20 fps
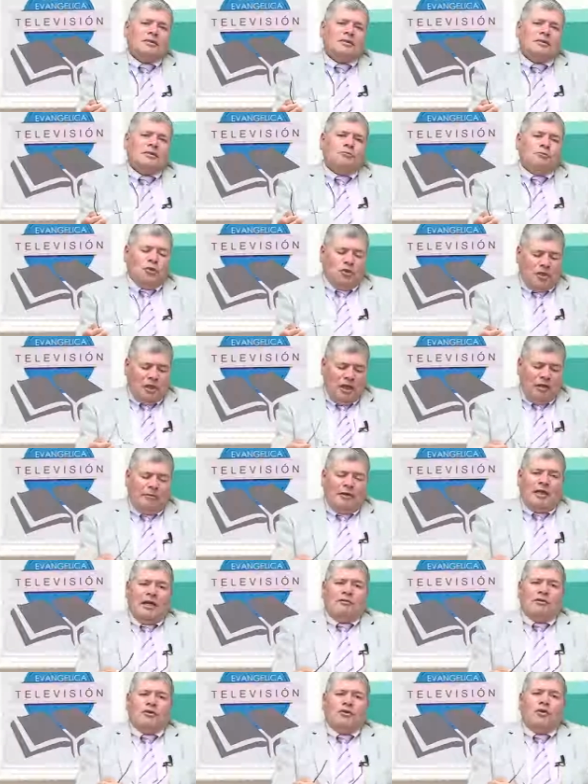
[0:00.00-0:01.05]
Porque la
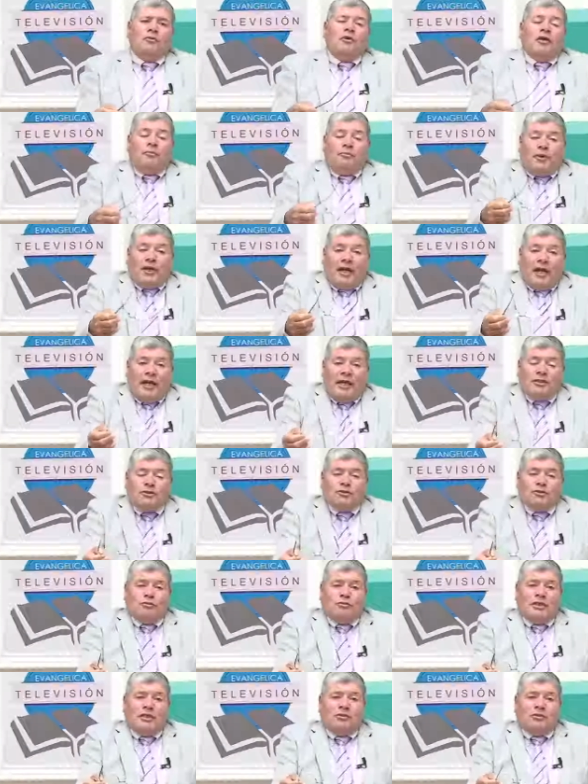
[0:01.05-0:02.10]
palabra de Dios es para eso,
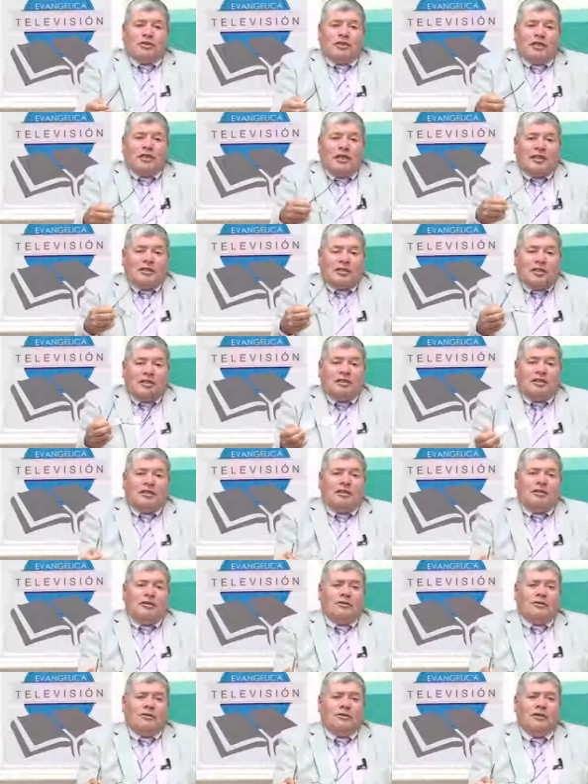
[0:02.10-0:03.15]
para que usted haya
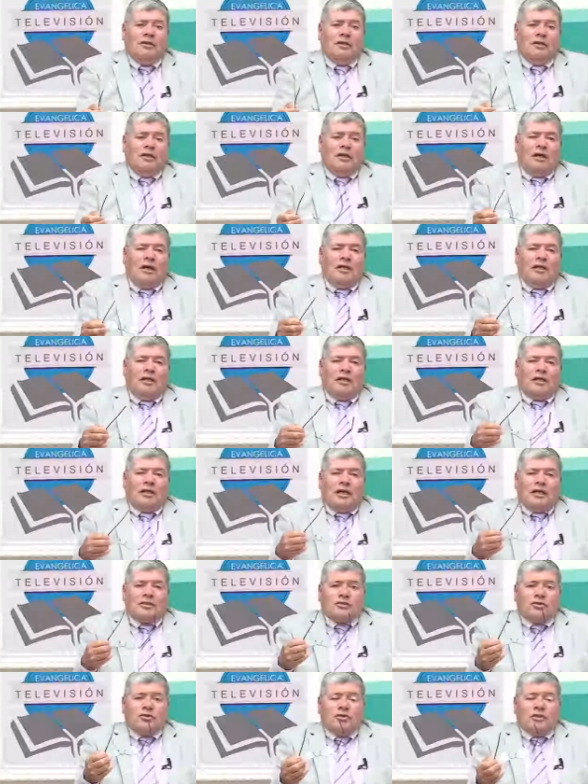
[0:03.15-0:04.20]
entendido, haya
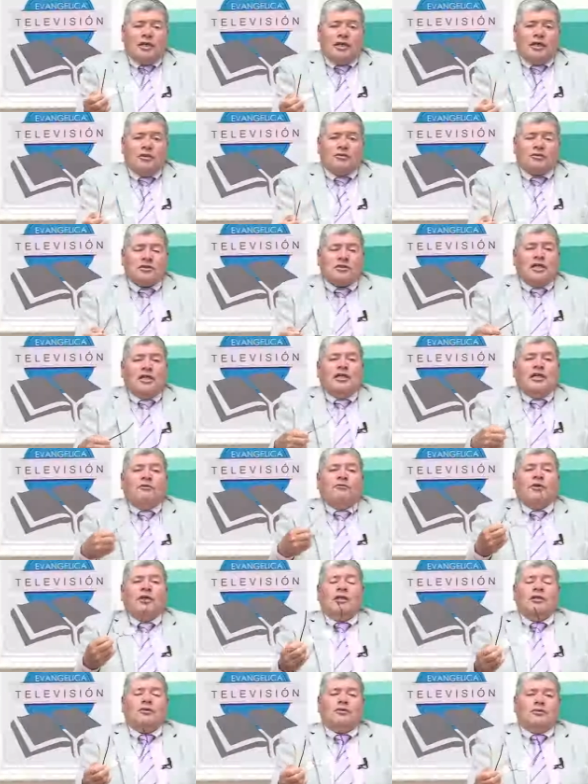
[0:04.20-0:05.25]
reaccionado, se haya
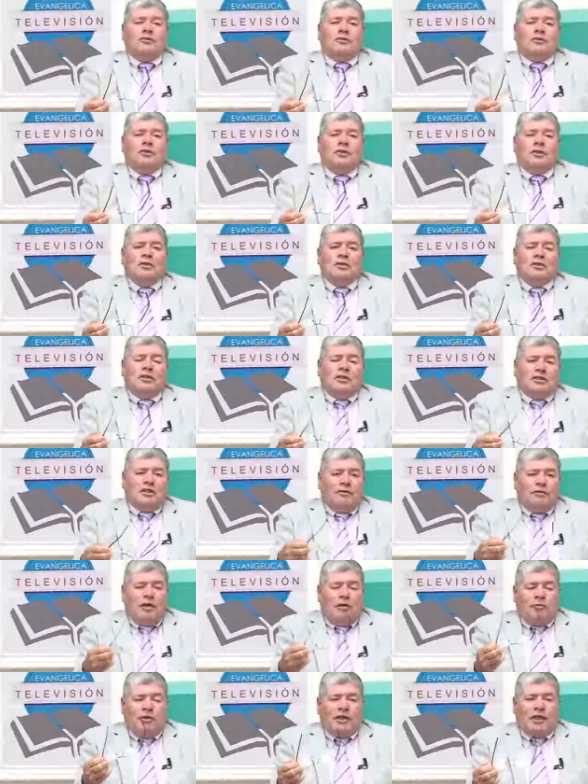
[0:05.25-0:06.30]
vuelto y se
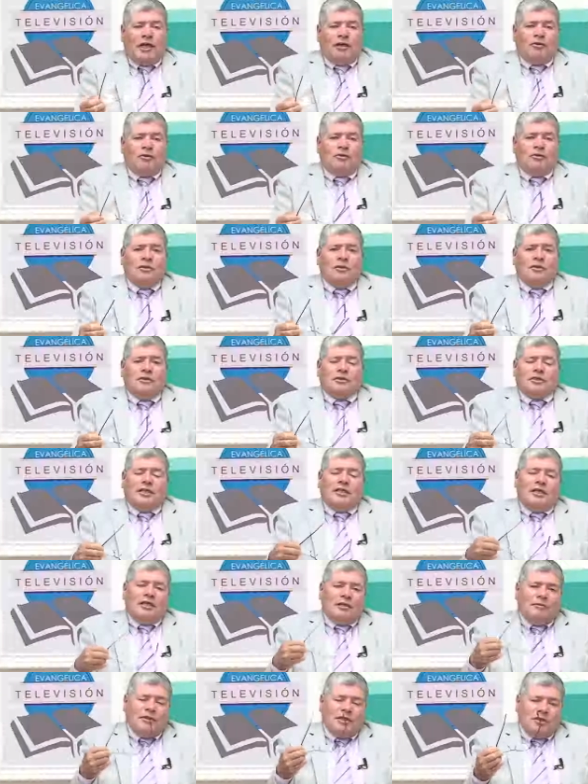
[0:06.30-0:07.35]
había pecado, se haya
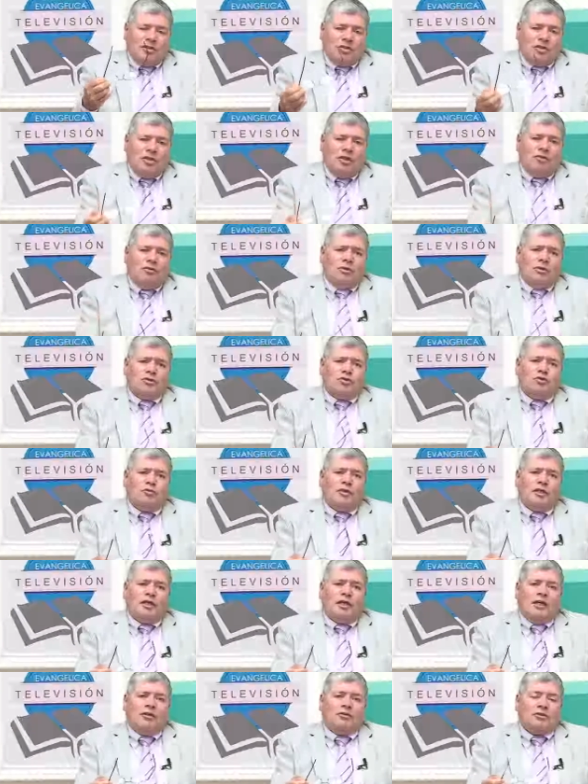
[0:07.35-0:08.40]
arrepentido de su
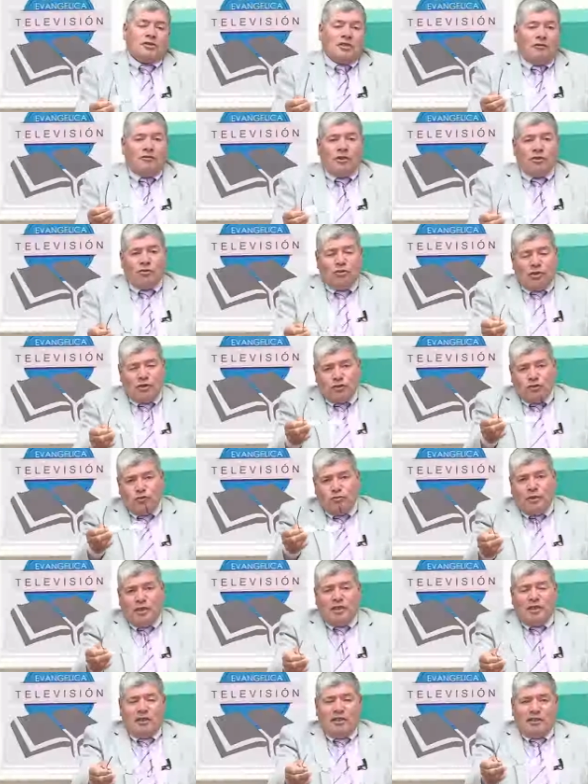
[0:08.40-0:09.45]
pecado, sabiendo que su
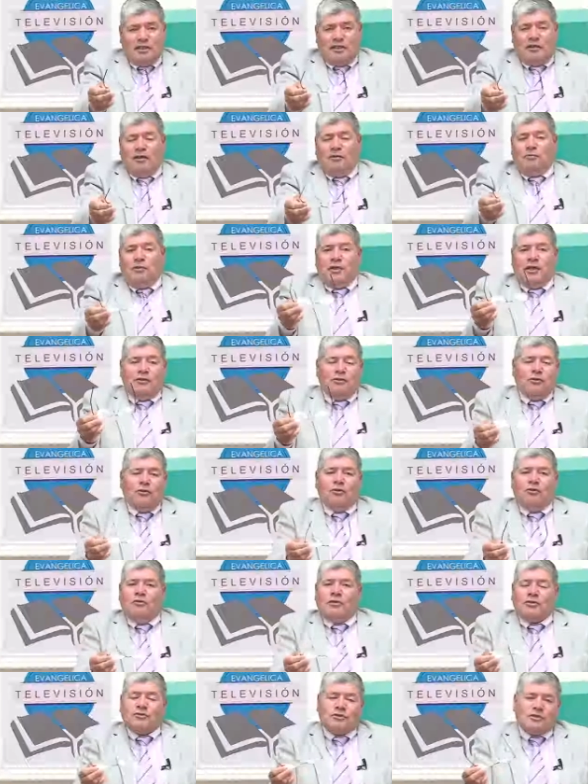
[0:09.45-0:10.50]
padre le estaba esperando con los
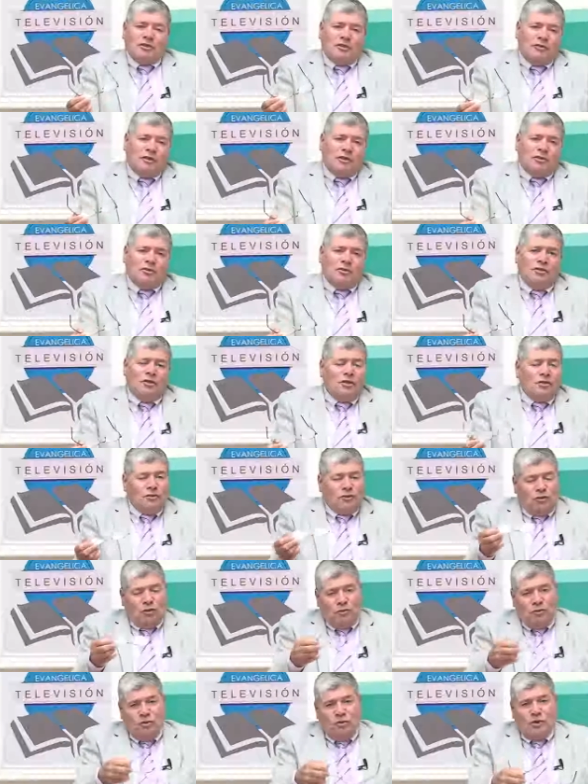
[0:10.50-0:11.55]
brazos abiertos,
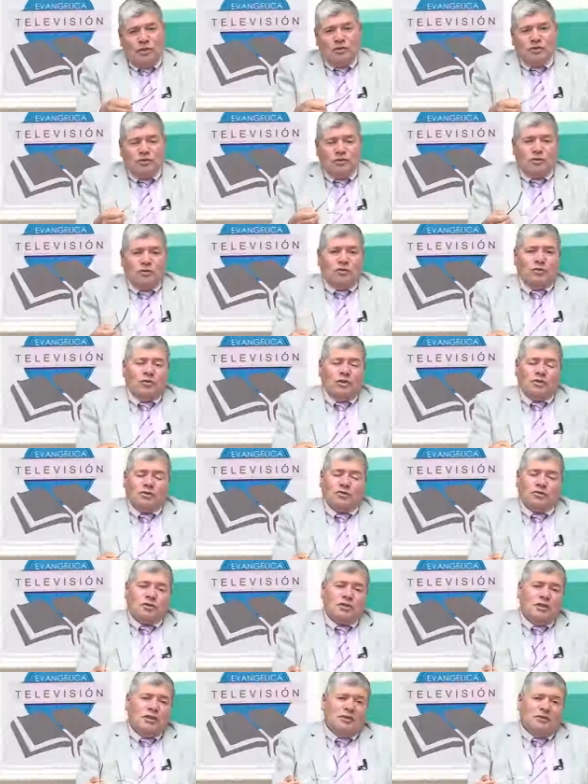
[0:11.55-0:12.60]
como lo hizo con uno de
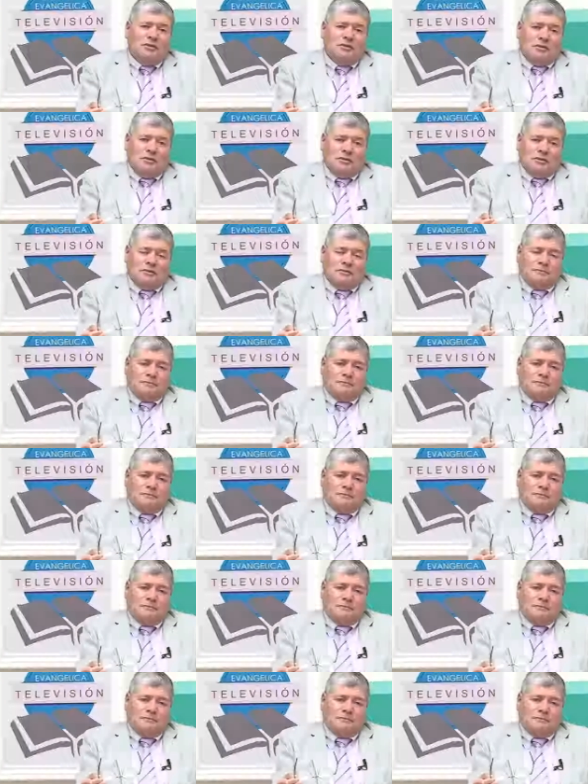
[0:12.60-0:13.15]
sus hijos.